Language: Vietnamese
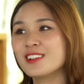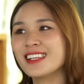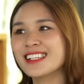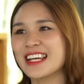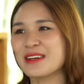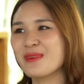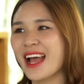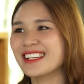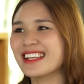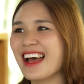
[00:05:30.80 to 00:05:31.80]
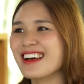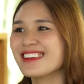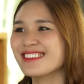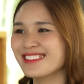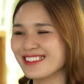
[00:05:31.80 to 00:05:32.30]
ngữ thiết kế mà anh đã
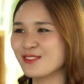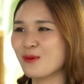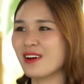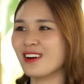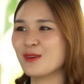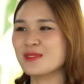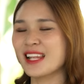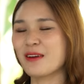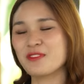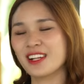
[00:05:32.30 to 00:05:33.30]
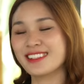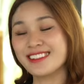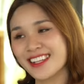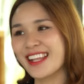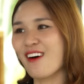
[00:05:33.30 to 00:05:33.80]
sử dụng ở không gian làm việc là
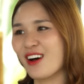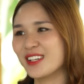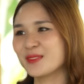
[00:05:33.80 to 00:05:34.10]
như thế nào ạ